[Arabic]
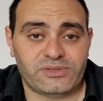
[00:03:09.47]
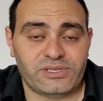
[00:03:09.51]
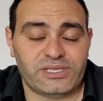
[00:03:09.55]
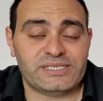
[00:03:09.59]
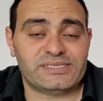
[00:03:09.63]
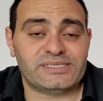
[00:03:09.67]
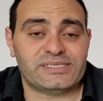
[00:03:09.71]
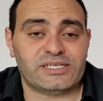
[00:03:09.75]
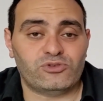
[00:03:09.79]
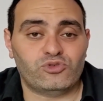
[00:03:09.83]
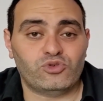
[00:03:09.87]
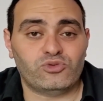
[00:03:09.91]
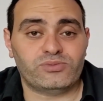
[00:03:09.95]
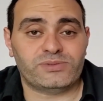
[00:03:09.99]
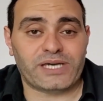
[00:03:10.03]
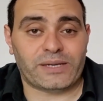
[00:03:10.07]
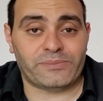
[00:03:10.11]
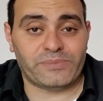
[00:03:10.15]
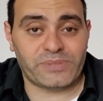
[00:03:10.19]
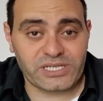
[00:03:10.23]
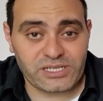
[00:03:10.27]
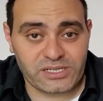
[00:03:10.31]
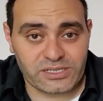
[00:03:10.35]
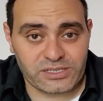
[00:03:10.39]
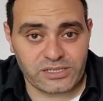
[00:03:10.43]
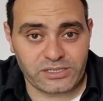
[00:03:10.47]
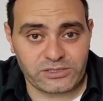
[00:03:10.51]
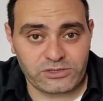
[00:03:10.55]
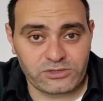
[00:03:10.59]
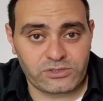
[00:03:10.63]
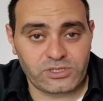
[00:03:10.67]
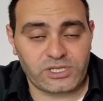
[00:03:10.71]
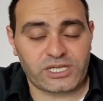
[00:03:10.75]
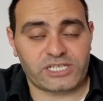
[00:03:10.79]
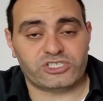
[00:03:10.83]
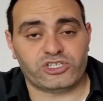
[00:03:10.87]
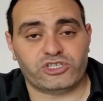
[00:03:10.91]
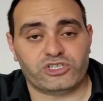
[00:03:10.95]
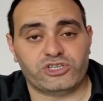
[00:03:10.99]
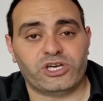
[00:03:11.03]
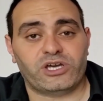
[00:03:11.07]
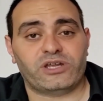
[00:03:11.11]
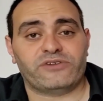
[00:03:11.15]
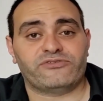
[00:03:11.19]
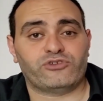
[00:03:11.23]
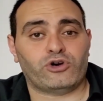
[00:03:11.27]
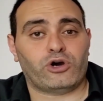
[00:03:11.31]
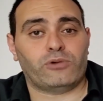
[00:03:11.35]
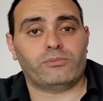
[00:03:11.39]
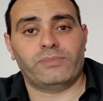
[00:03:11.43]
للصندوق بتاع بيل كلينتون عشان
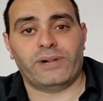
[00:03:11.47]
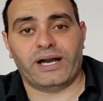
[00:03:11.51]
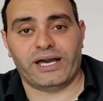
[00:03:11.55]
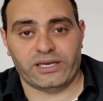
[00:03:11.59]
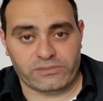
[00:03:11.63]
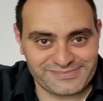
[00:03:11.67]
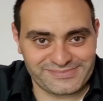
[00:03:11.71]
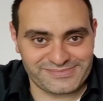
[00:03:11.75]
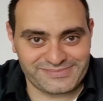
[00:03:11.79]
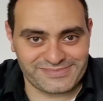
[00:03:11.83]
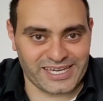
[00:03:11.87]
تعرف تقعد معاه